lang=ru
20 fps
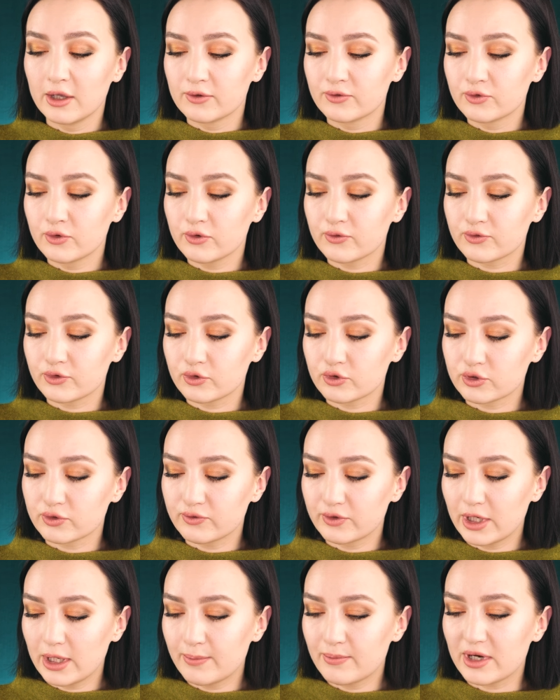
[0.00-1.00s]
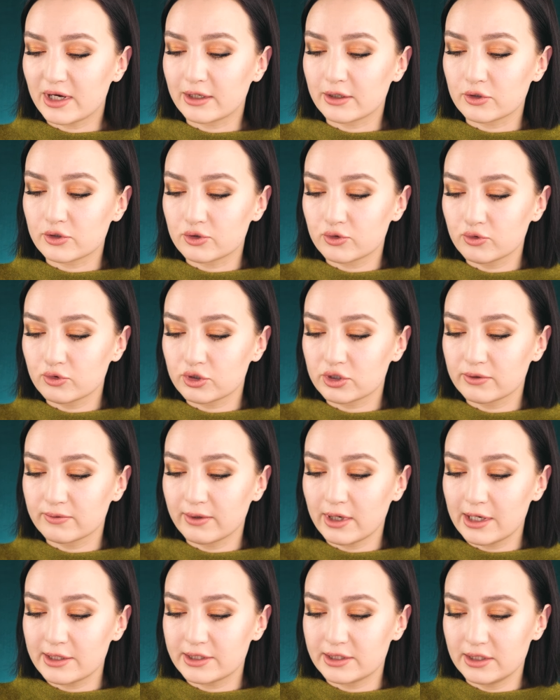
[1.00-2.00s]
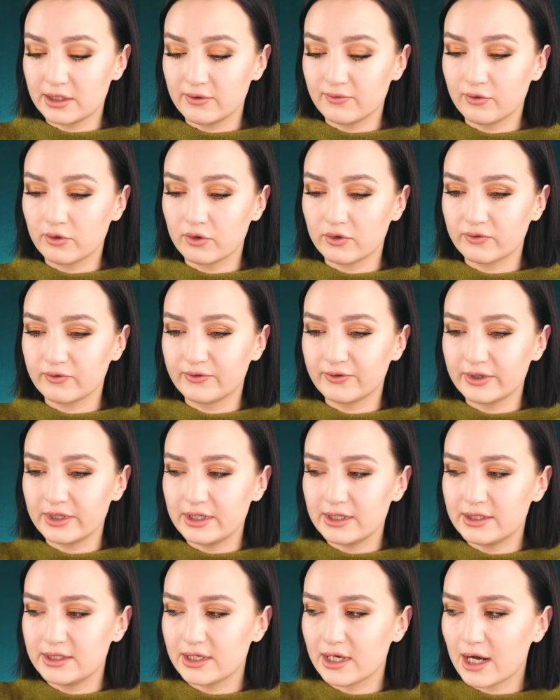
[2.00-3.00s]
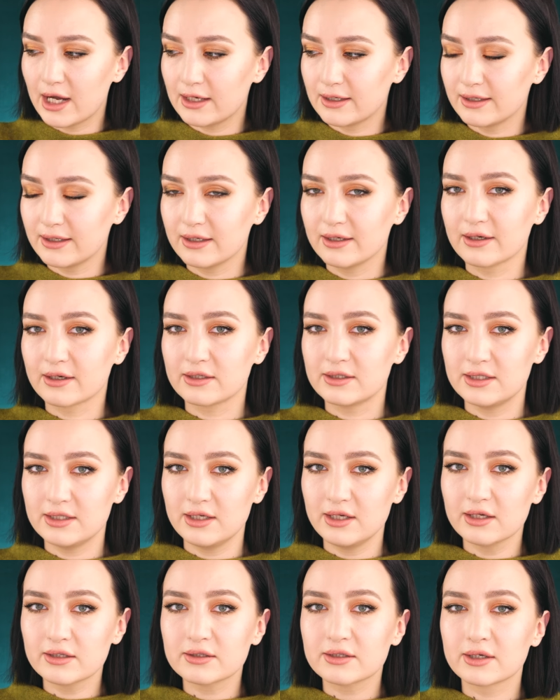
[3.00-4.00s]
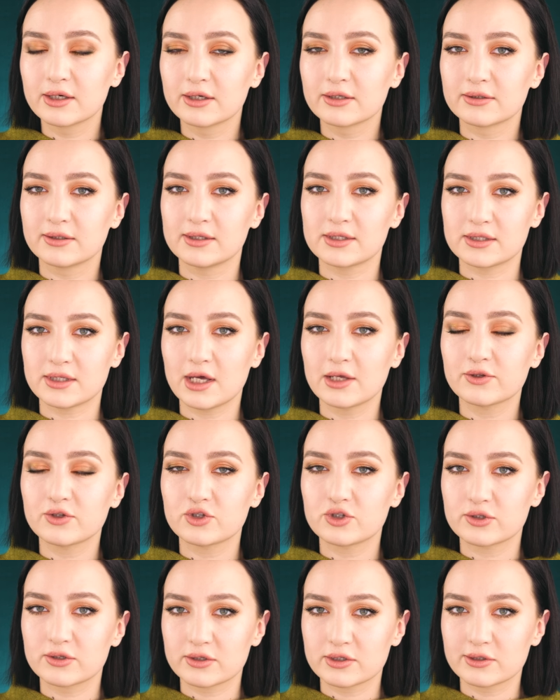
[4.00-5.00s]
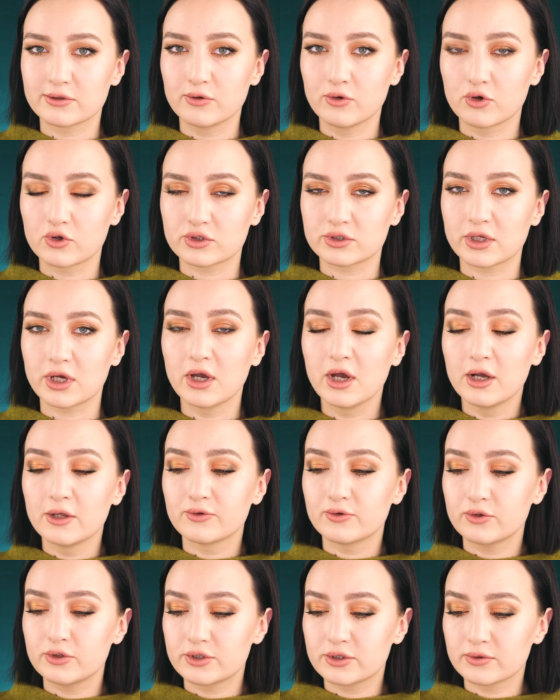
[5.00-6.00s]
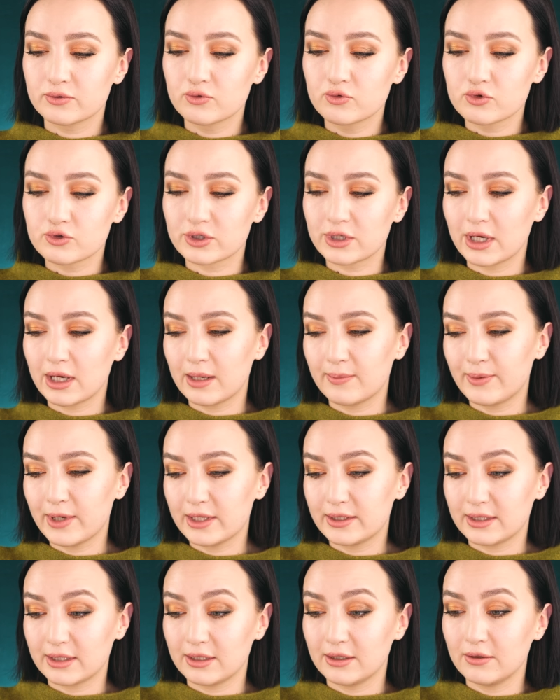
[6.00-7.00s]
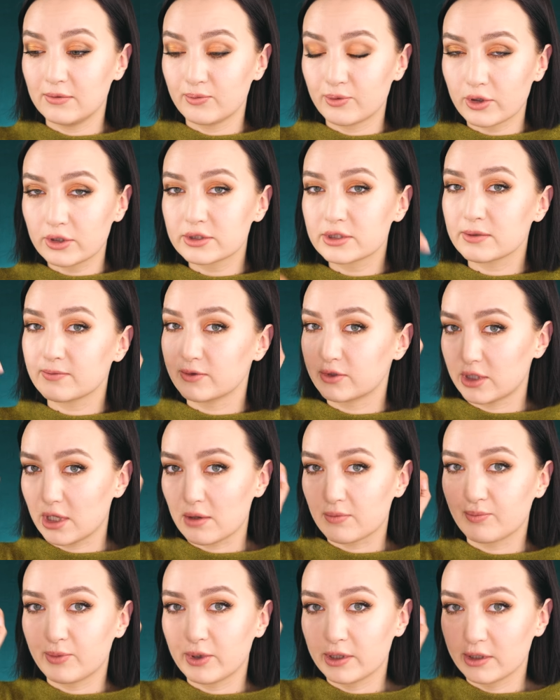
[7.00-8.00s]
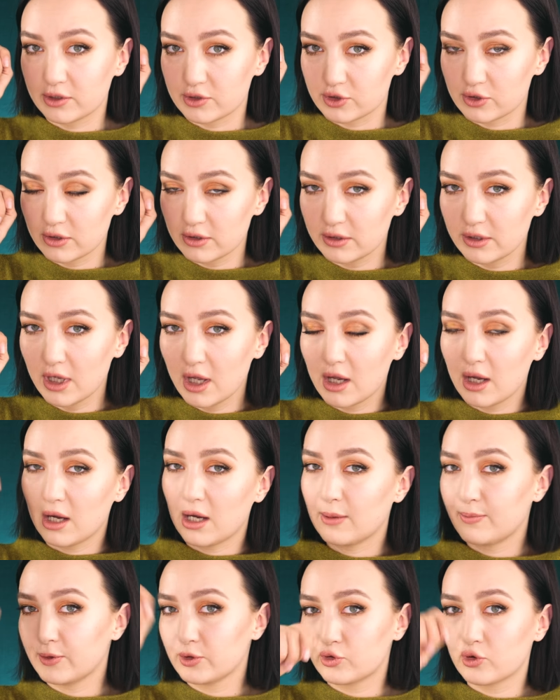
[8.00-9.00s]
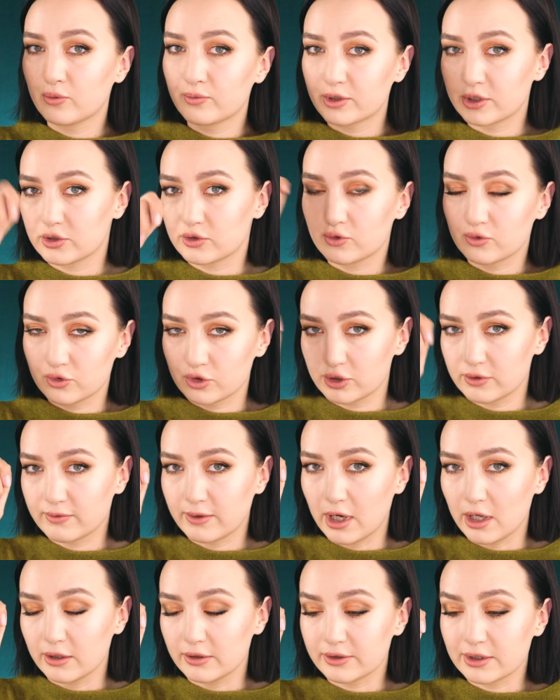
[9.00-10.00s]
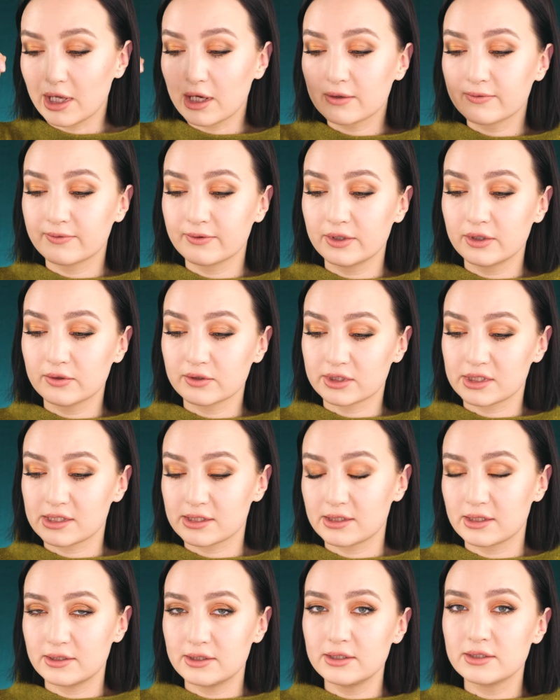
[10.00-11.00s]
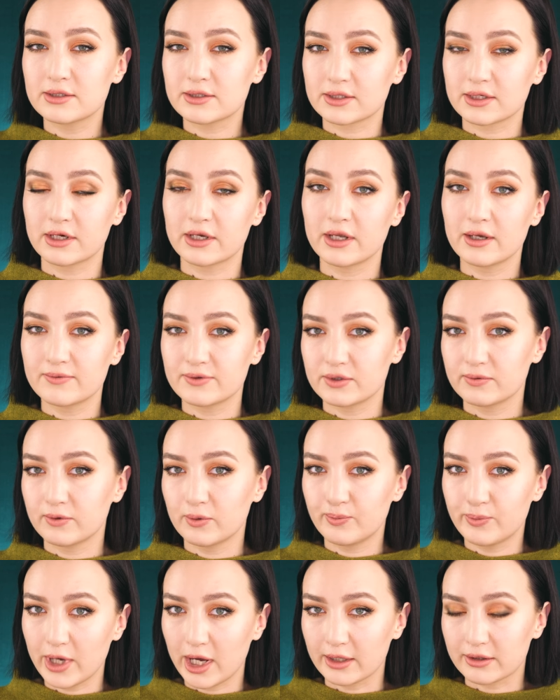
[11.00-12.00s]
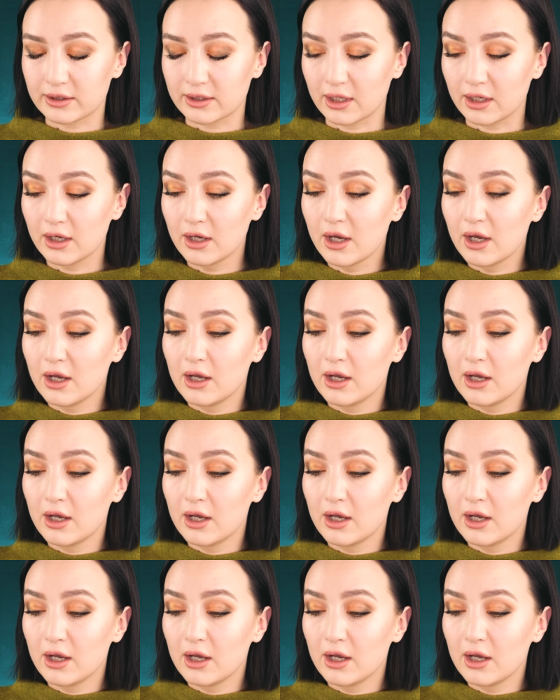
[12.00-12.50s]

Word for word: Но в то же время растушевать его в идеальный градиент – достаточно сложно. То есть нужно, опять-таки, не просто вот так положил, а потом растушевал. Так вы создадите, скорее всего, пятна.